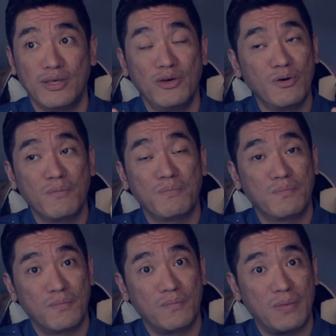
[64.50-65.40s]
yung
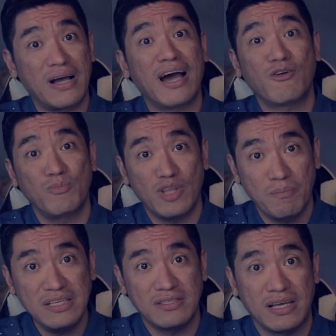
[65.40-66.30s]
pagkakaroon mo ng
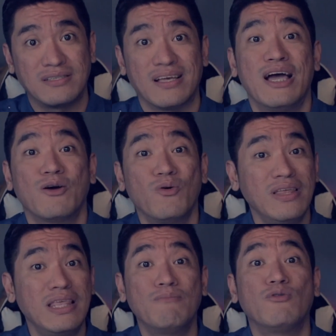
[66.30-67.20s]
business kung
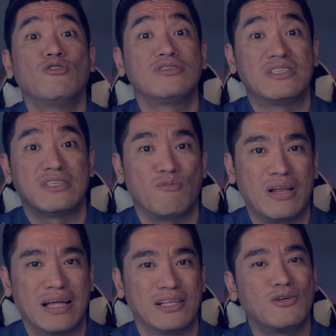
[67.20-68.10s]
hindi mo yon
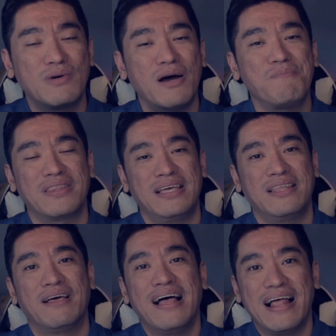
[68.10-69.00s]
sisimulan. So mga
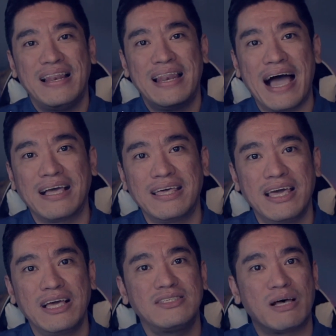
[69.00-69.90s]
kapatid,
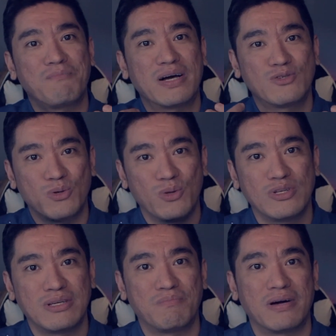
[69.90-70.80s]
laging sa
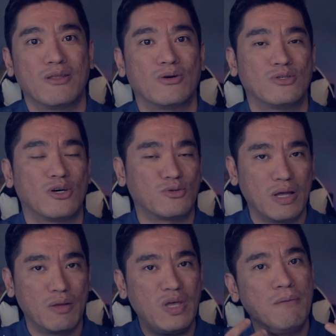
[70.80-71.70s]
pagsunod sa Panginoong Diyos
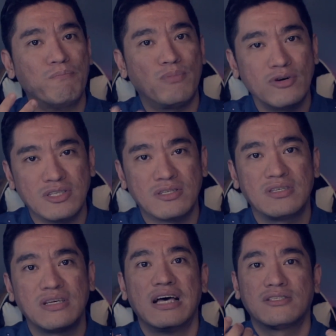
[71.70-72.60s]
when He
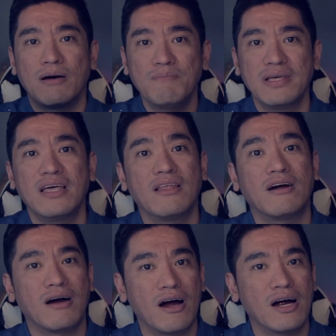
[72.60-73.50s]
puts something in
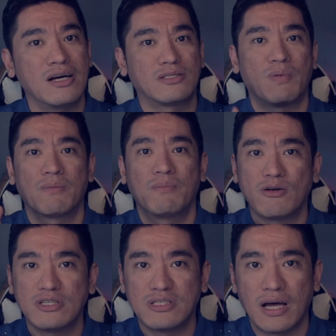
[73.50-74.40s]
our hearts, pag
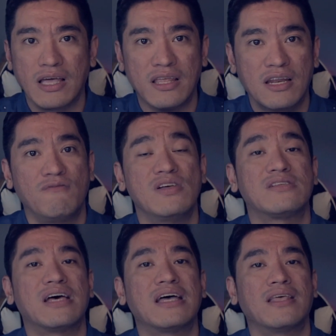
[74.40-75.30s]
meron siyang
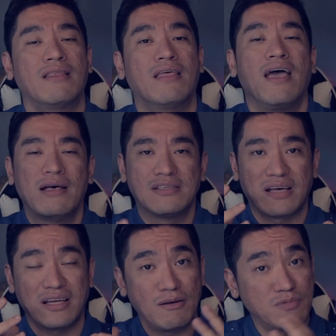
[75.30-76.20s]
inireveal sa atin sa,
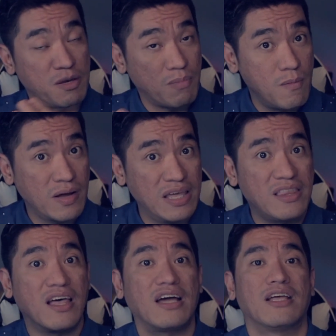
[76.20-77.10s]
kanya, sa
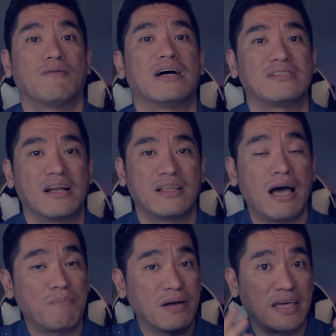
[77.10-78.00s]
pamamagitan ng kanyang mga
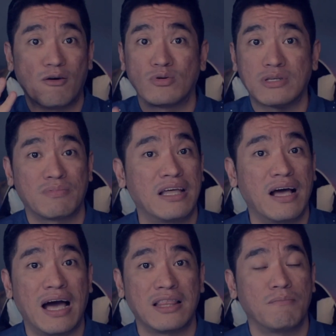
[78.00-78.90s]
salita, pag kinausap
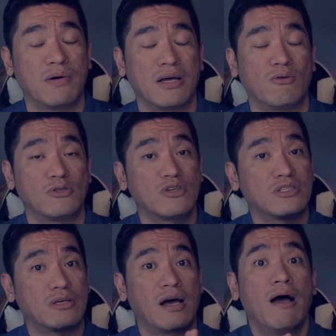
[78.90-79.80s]
tayo ng ating Panginoong
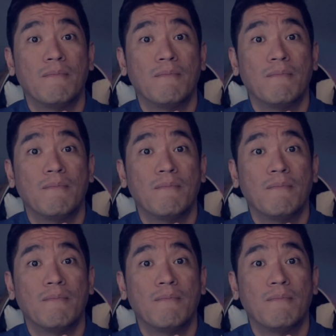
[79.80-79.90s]
Diyos sa